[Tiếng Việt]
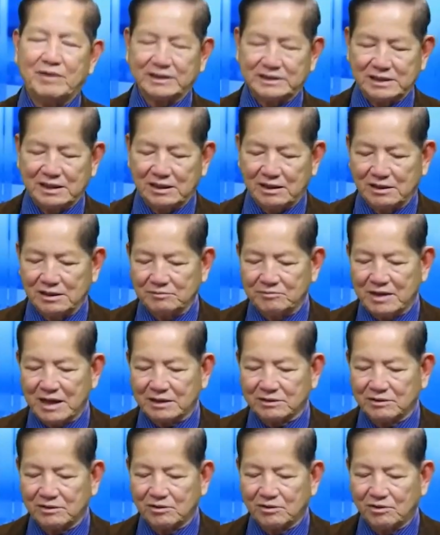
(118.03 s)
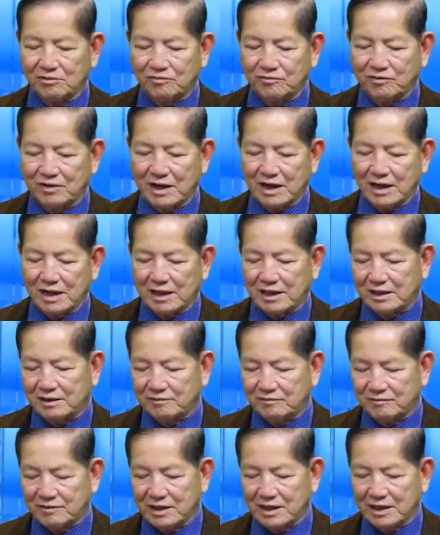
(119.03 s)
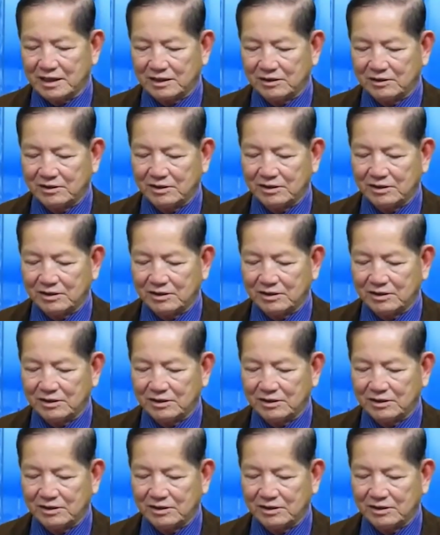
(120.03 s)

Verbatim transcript: xin lỗi, McDonald's và